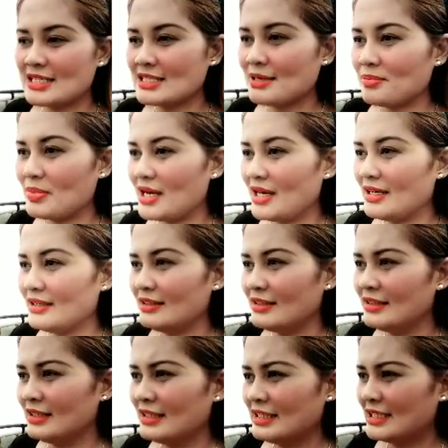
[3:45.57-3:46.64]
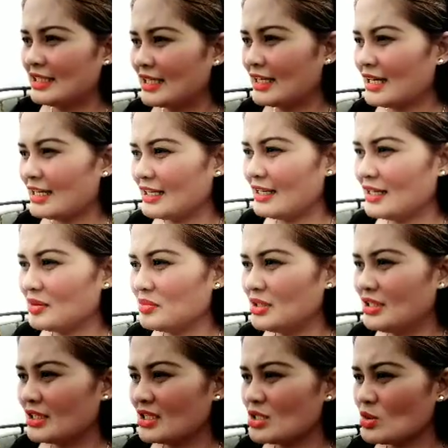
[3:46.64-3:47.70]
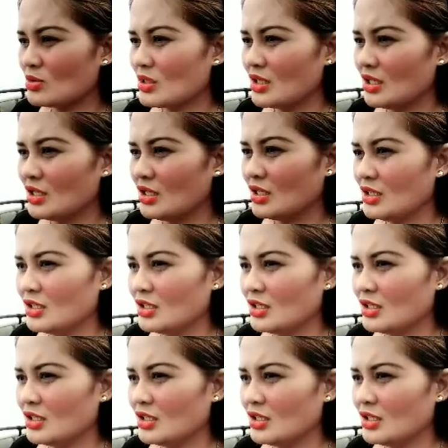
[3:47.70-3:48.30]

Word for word: siya sa plan nakaari lang mi diretso kay